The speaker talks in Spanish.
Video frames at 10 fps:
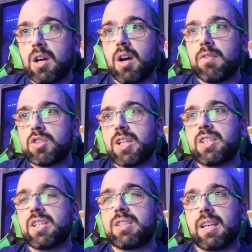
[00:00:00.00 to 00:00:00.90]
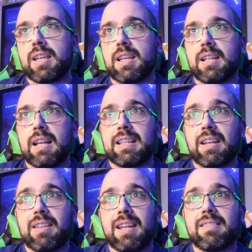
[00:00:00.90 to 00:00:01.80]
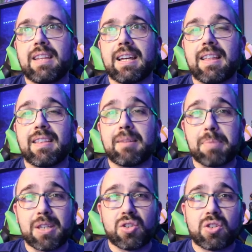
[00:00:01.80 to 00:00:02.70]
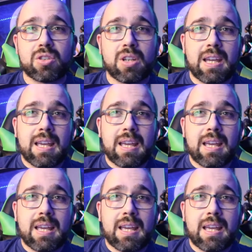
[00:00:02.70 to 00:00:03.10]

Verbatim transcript: House of Ashes, eh, la tercera entrega de Dark Pictures,